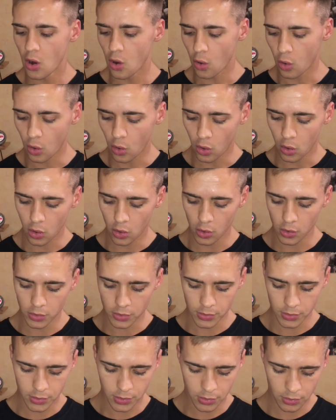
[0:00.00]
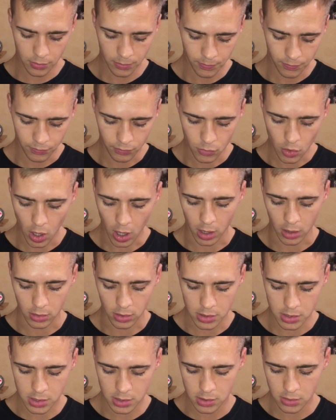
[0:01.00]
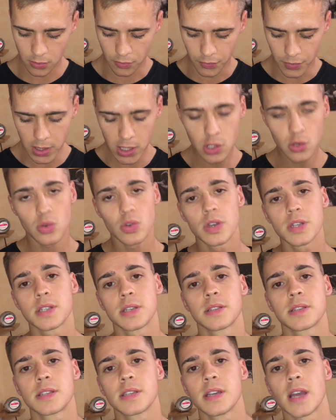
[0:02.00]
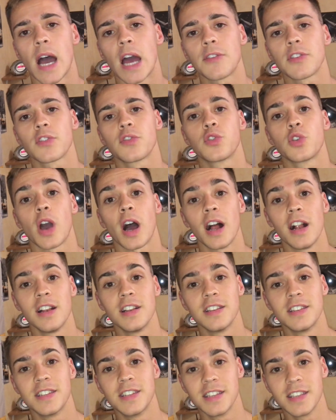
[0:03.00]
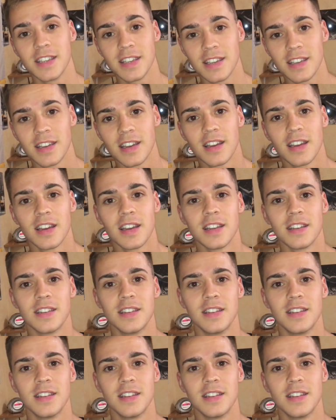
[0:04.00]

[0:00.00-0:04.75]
Und ja, das Video ist jetzt hier einfach für all die,